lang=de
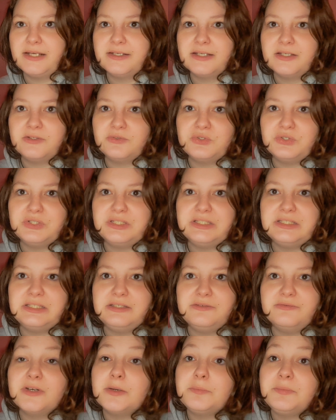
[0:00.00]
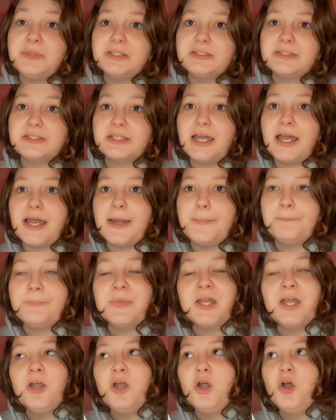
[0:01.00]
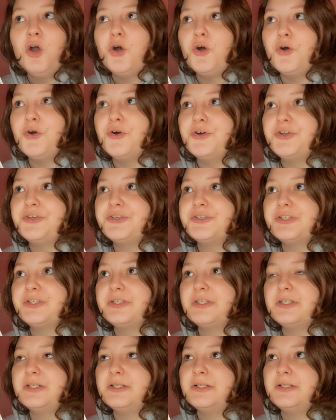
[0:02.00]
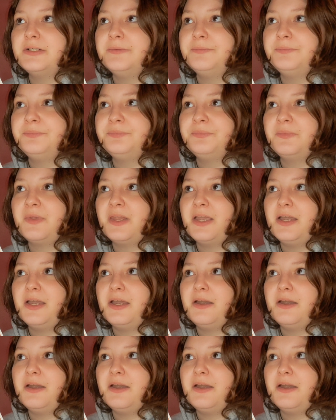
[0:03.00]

natürlich die Familiendramen und ähm,